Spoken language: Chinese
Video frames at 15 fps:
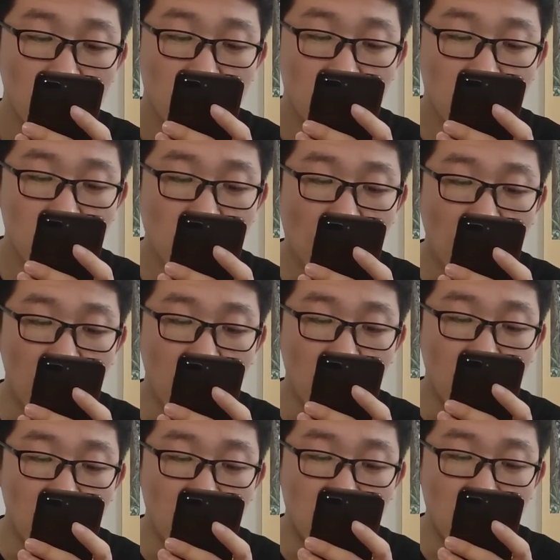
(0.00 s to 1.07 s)
斯大林
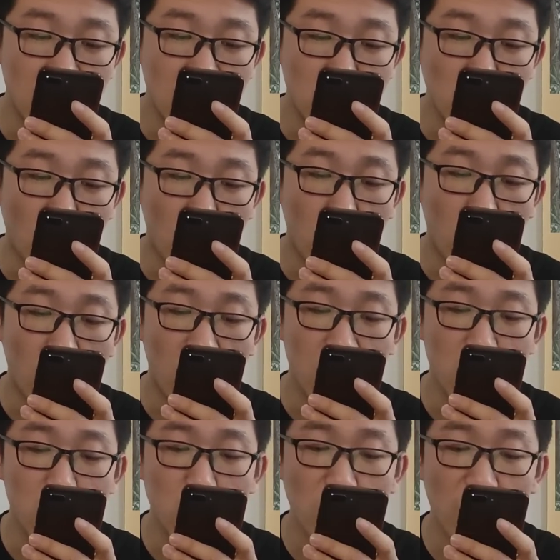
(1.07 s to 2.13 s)
的身体状况
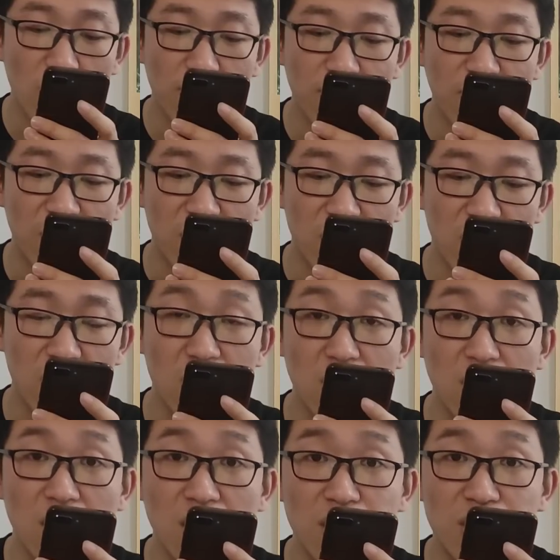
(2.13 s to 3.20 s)
和苏联的稳
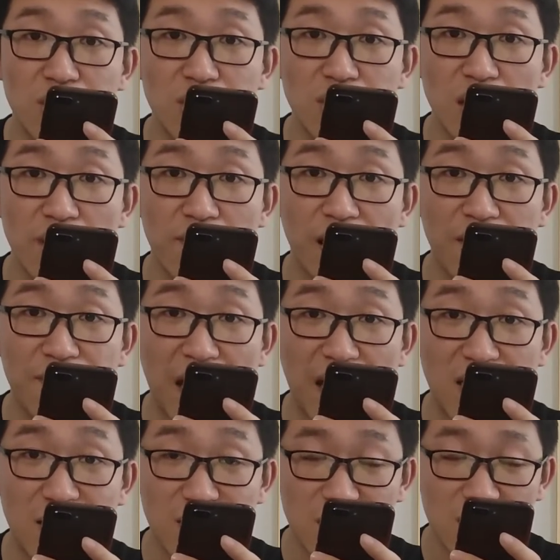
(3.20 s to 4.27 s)
定和世界反
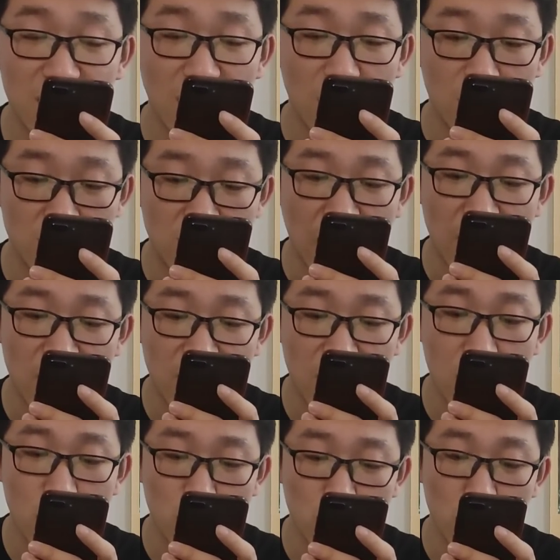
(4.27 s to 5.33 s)
法西斯的战
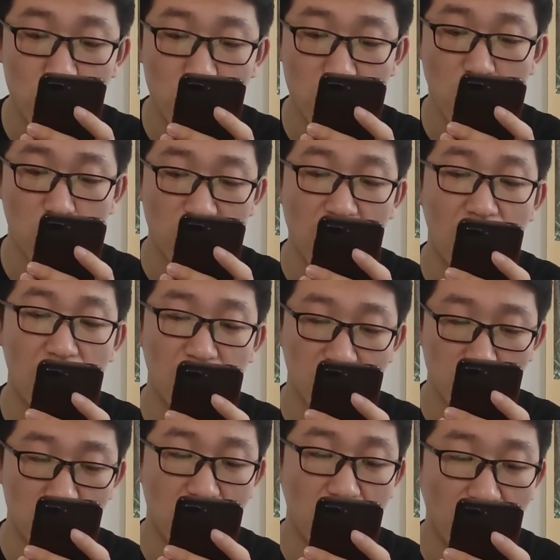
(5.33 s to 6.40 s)
争局势走向
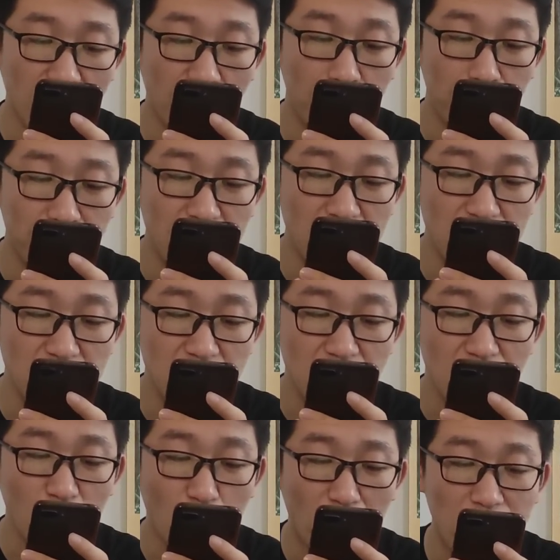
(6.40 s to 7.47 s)
有着很密
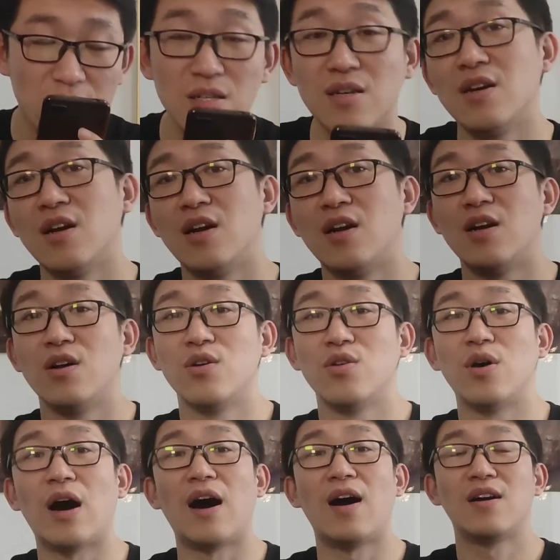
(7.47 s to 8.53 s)
切的关系，
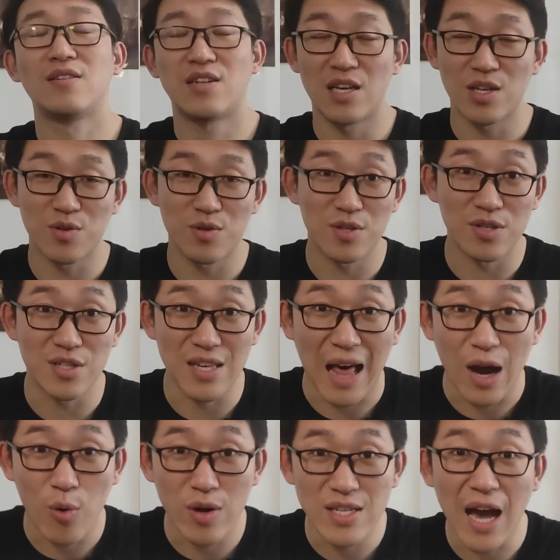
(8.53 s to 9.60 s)
啊，这就是其
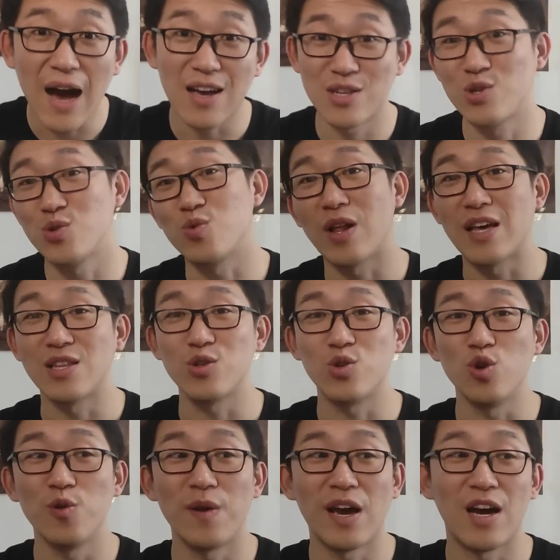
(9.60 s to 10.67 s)
他国家跟苏联的
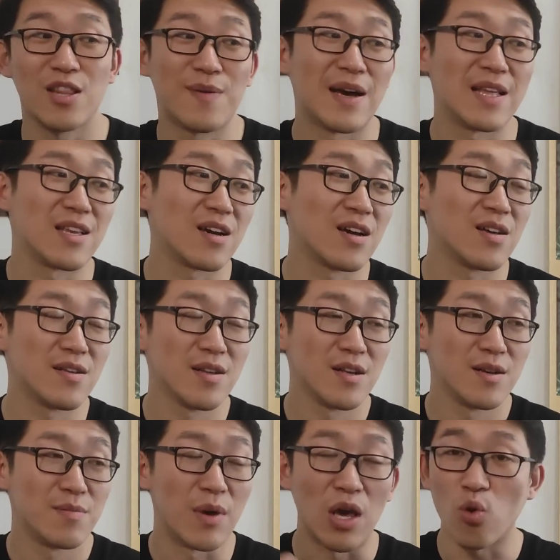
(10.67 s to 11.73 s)
区别，对吧？你看
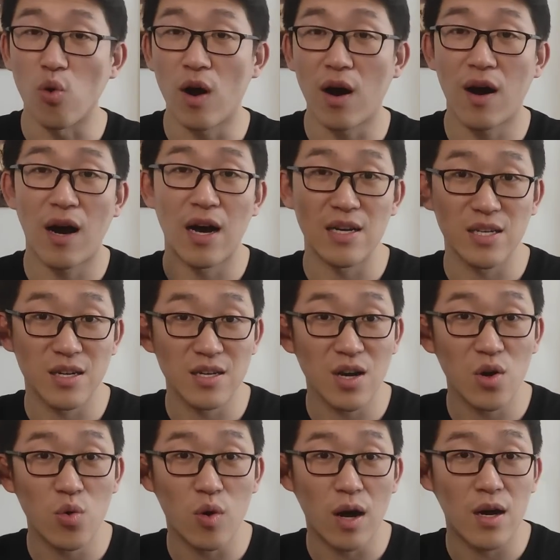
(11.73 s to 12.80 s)
美国啊，像
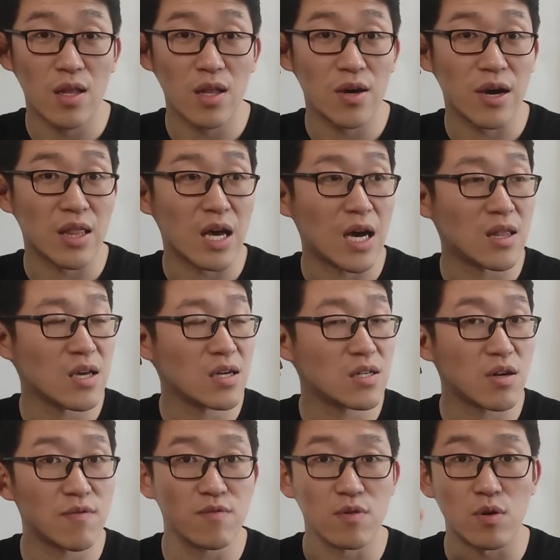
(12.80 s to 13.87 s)
英国，对吧？他那个
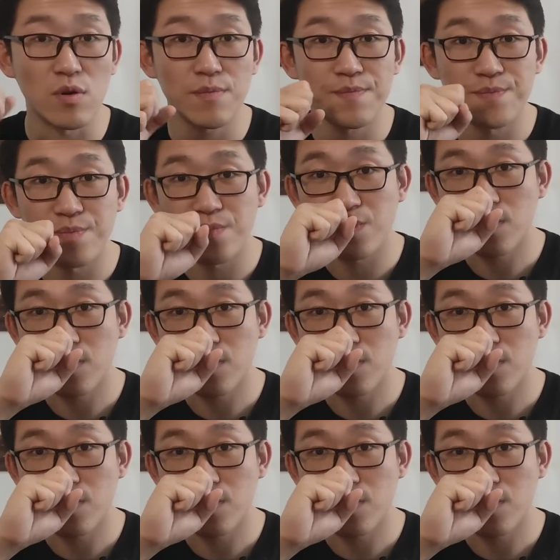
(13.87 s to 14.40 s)
政府